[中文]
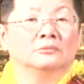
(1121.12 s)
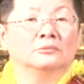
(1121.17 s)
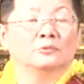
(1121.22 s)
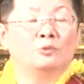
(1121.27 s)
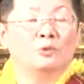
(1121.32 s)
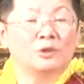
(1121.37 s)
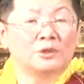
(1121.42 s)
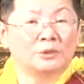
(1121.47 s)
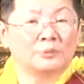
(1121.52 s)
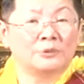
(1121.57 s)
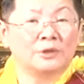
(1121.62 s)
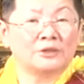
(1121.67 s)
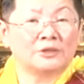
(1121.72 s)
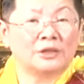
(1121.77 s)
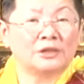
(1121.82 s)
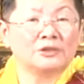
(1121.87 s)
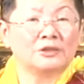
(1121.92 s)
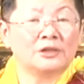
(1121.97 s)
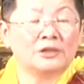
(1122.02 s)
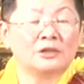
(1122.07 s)
为什么要
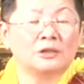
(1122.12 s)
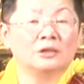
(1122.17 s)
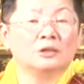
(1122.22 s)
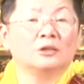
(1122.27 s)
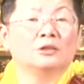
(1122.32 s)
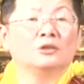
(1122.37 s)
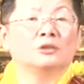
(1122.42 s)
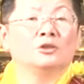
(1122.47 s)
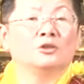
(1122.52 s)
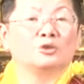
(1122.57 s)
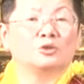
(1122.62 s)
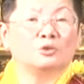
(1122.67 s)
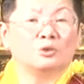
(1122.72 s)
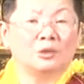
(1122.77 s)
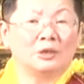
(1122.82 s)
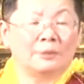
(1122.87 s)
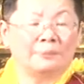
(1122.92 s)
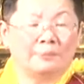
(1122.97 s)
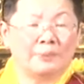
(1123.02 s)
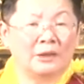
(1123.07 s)
三千亿？你
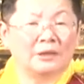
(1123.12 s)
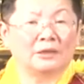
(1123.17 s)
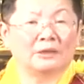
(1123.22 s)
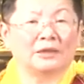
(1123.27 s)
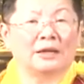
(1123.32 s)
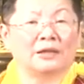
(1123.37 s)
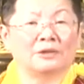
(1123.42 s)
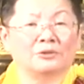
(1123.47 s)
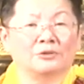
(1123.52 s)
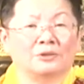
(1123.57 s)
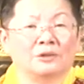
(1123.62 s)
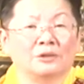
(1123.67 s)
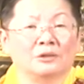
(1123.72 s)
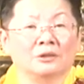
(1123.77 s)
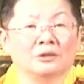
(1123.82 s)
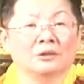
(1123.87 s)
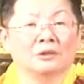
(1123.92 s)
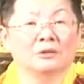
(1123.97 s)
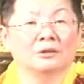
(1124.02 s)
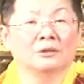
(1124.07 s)
说呢？半个大学，
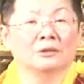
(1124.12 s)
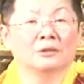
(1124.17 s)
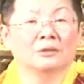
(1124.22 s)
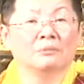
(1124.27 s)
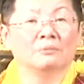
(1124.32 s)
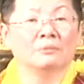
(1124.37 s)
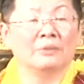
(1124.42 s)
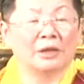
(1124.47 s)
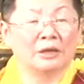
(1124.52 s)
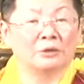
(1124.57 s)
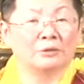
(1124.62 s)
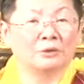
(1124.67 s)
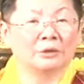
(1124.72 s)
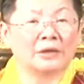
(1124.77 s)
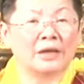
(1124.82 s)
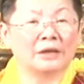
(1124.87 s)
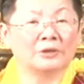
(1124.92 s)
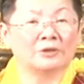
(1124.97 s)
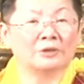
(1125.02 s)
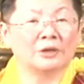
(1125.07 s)
美国
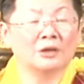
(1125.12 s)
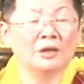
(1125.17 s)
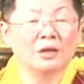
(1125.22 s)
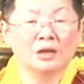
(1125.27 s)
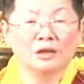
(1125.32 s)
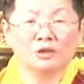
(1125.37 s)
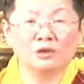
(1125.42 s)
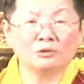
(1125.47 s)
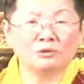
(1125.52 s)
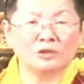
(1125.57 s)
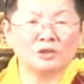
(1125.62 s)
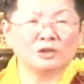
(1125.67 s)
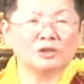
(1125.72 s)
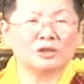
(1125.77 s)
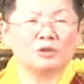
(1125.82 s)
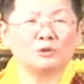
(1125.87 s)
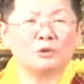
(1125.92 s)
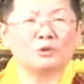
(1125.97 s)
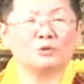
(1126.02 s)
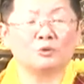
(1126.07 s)
大学，又是
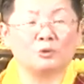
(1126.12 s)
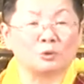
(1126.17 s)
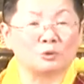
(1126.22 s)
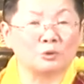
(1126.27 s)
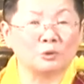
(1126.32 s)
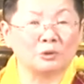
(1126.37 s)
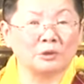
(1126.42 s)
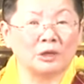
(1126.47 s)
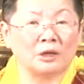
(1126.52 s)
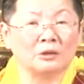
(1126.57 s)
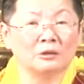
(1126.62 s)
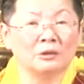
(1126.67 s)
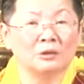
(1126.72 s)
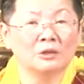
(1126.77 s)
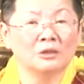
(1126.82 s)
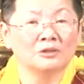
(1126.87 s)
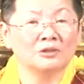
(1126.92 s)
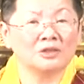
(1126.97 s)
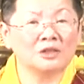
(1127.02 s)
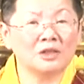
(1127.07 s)
师尊所说的。
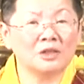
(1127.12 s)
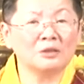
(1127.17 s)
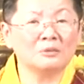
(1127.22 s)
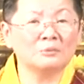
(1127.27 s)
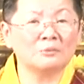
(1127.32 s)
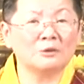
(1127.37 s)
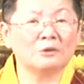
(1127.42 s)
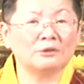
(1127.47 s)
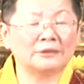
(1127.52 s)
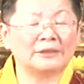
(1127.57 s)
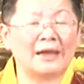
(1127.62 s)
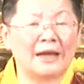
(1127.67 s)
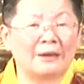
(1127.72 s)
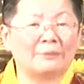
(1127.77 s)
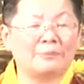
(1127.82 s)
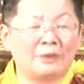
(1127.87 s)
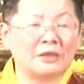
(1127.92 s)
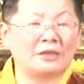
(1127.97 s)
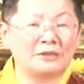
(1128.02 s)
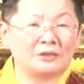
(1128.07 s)
这么大
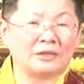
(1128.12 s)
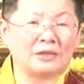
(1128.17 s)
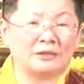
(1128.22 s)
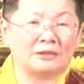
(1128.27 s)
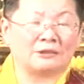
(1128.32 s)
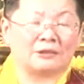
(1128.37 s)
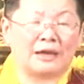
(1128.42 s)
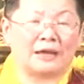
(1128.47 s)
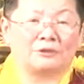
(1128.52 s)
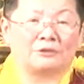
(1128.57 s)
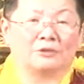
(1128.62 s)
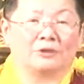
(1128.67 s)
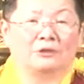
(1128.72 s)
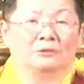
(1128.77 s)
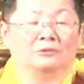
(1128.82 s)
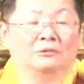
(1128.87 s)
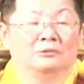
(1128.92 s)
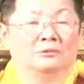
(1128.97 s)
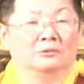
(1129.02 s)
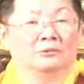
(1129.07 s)
名声的大
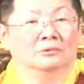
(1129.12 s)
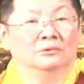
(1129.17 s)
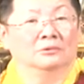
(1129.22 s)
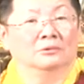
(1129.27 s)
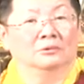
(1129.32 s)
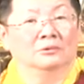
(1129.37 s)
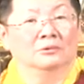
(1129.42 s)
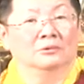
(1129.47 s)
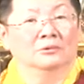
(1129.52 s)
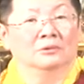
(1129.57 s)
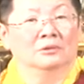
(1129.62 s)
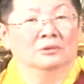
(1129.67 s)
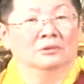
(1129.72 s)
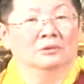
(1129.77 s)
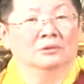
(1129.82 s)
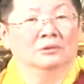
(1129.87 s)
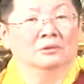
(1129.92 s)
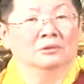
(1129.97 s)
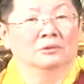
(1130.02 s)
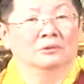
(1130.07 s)

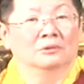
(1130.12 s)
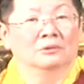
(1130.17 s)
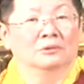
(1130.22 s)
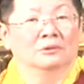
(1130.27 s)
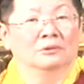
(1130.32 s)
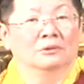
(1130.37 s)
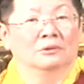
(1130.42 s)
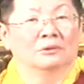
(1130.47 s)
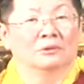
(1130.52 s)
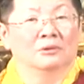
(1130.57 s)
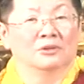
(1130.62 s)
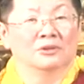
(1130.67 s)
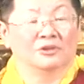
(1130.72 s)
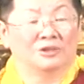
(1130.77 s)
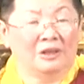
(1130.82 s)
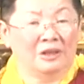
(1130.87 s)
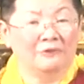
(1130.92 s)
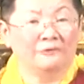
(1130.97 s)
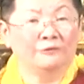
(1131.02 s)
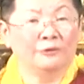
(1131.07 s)

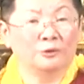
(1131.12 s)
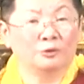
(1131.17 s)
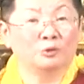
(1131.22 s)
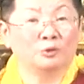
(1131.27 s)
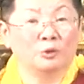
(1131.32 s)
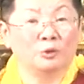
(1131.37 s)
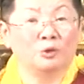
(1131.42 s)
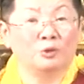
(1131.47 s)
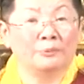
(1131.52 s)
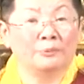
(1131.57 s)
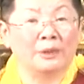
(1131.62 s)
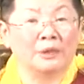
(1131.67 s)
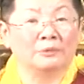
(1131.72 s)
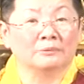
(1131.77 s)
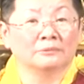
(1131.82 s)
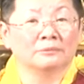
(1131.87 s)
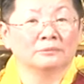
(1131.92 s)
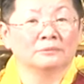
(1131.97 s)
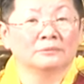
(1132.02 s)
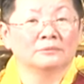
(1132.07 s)
学，Stanford 多有名，
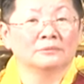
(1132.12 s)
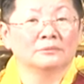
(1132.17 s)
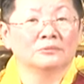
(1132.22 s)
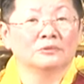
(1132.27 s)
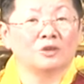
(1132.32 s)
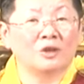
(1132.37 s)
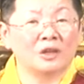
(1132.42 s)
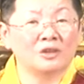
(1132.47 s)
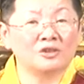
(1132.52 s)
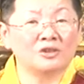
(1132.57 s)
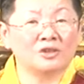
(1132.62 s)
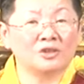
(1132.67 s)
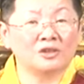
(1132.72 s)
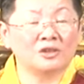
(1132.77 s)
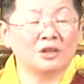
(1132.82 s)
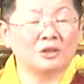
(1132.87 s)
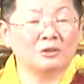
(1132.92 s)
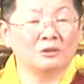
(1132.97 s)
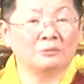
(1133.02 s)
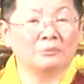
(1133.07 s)
全世
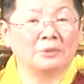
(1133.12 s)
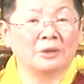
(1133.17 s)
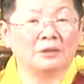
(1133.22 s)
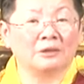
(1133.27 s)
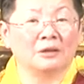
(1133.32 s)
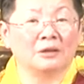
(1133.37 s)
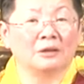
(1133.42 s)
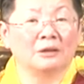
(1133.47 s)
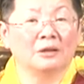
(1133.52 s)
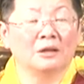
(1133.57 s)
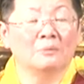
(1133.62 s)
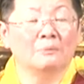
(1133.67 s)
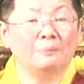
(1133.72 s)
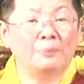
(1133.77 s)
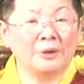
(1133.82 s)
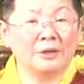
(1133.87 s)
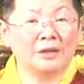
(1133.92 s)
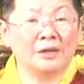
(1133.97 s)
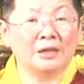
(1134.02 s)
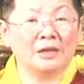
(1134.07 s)
界有名的
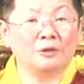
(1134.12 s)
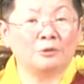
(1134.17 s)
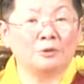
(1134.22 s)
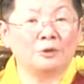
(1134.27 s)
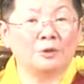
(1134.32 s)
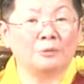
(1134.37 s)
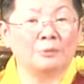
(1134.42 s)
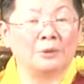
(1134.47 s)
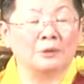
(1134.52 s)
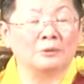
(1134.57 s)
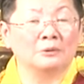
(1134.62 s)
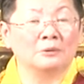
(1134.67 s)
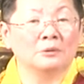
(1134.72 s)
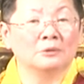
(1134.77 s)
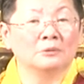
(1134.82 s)
伯克利多有名，